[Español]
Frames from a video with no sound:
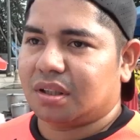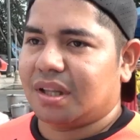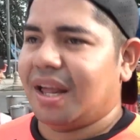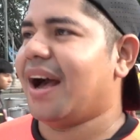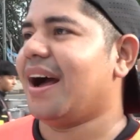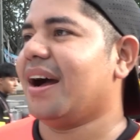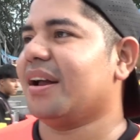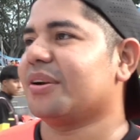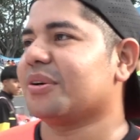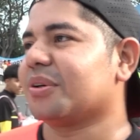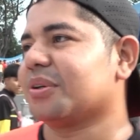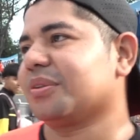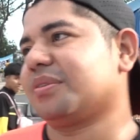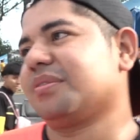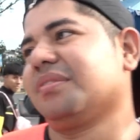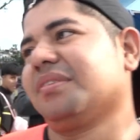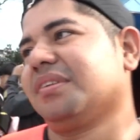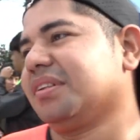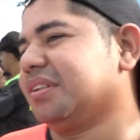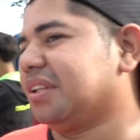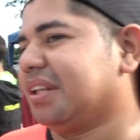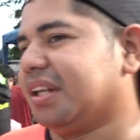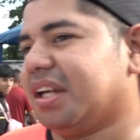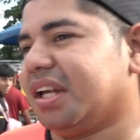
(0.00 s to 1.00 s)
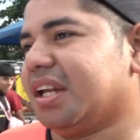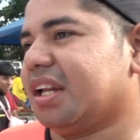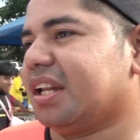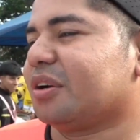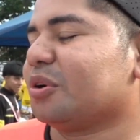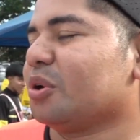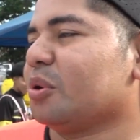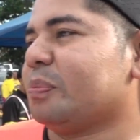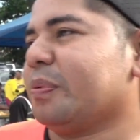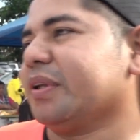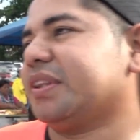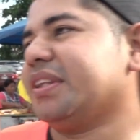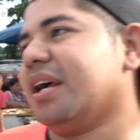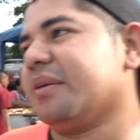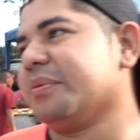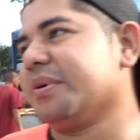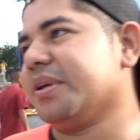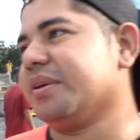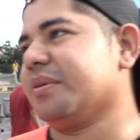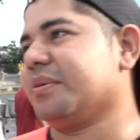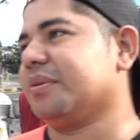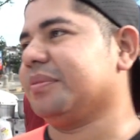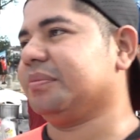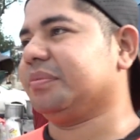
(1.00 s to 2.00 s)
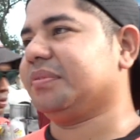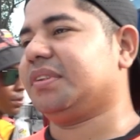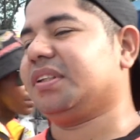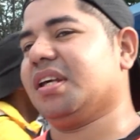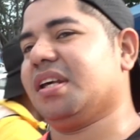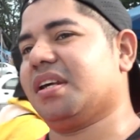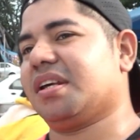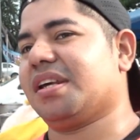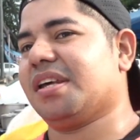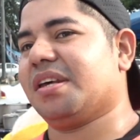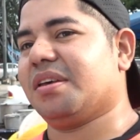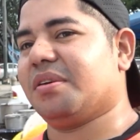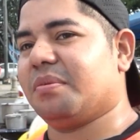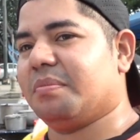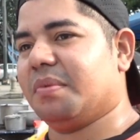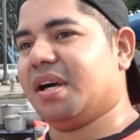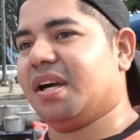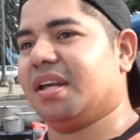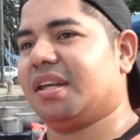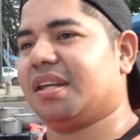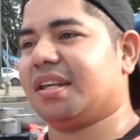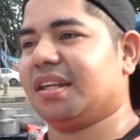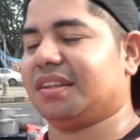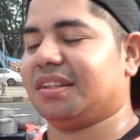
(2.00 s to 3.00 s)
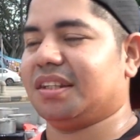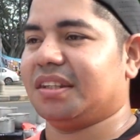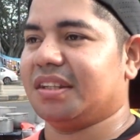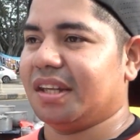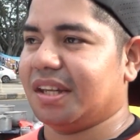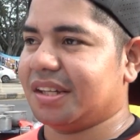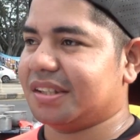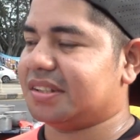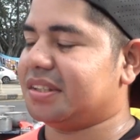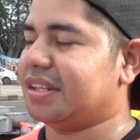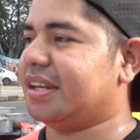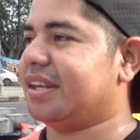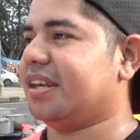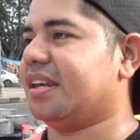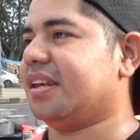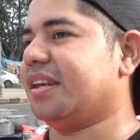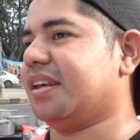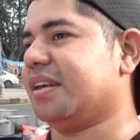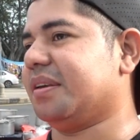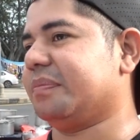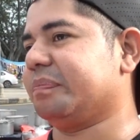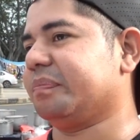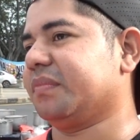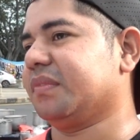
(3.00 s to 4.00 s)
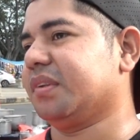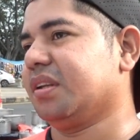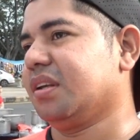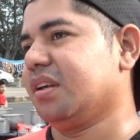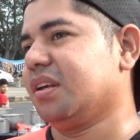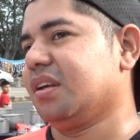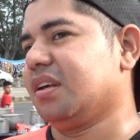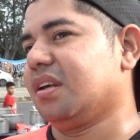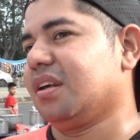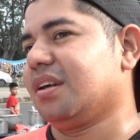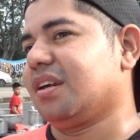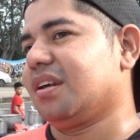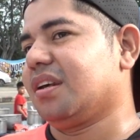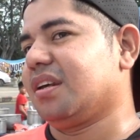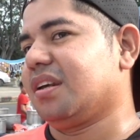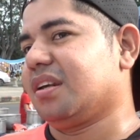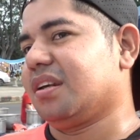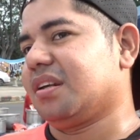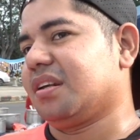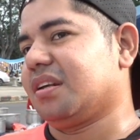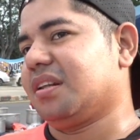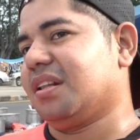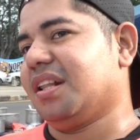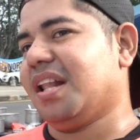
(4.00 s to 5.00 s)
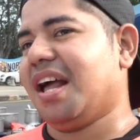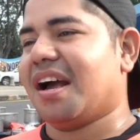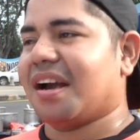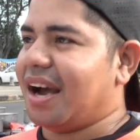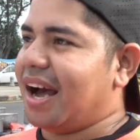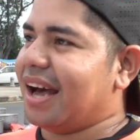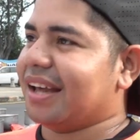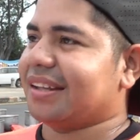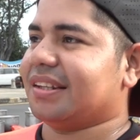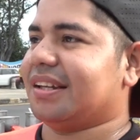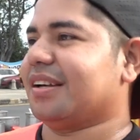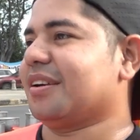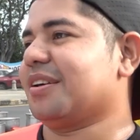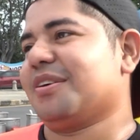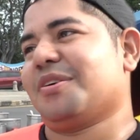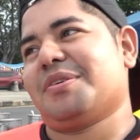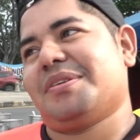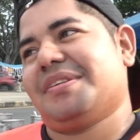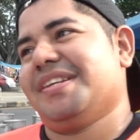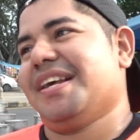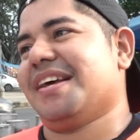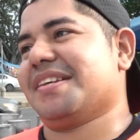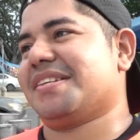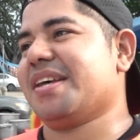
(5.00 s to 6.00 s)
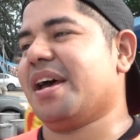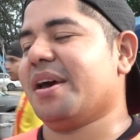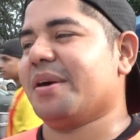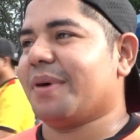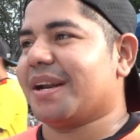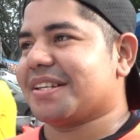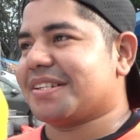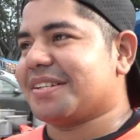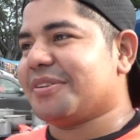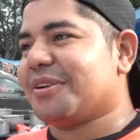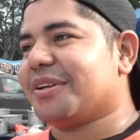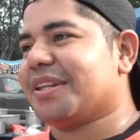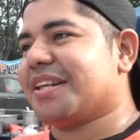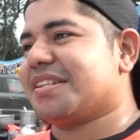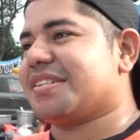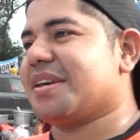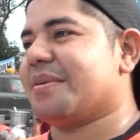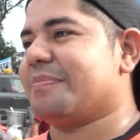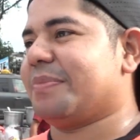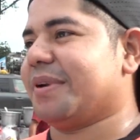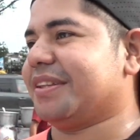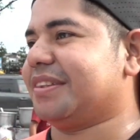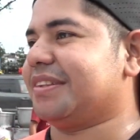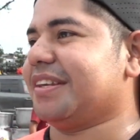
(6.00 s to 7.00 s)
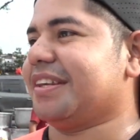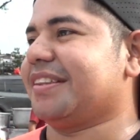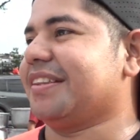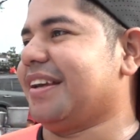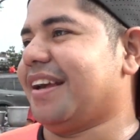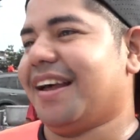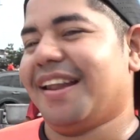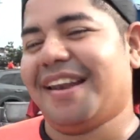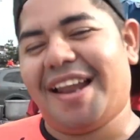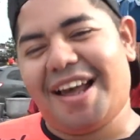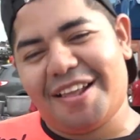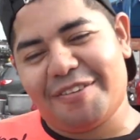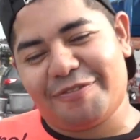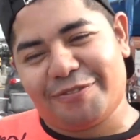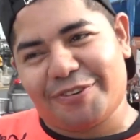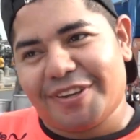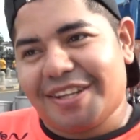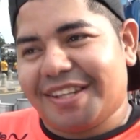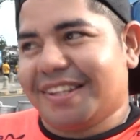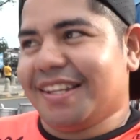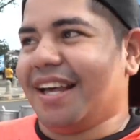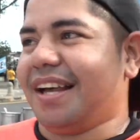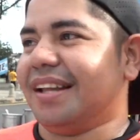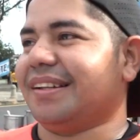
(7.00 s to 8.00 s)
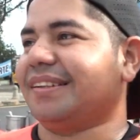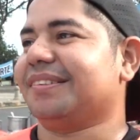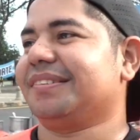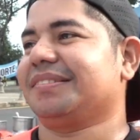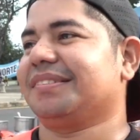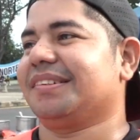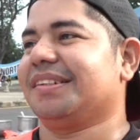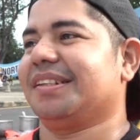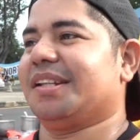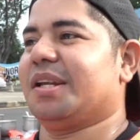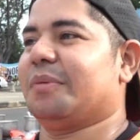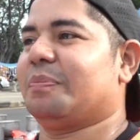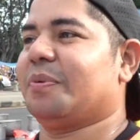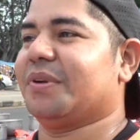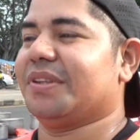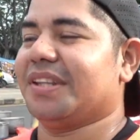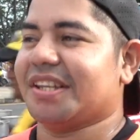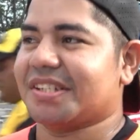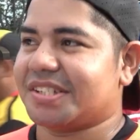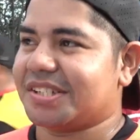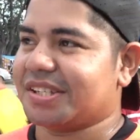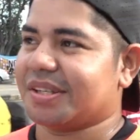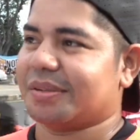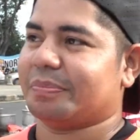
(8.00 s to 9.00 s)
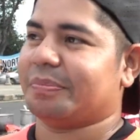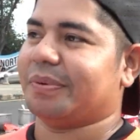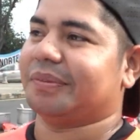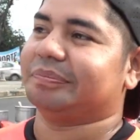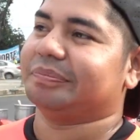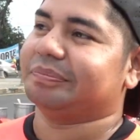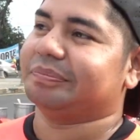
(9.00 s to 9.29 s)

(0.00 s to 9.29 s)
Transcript: Claro, el grupo está vivo, tiene que, nomás hay que tener este, las ganas. Ya sabe, Barcelona siempre tiene, al, al final le pone chispa.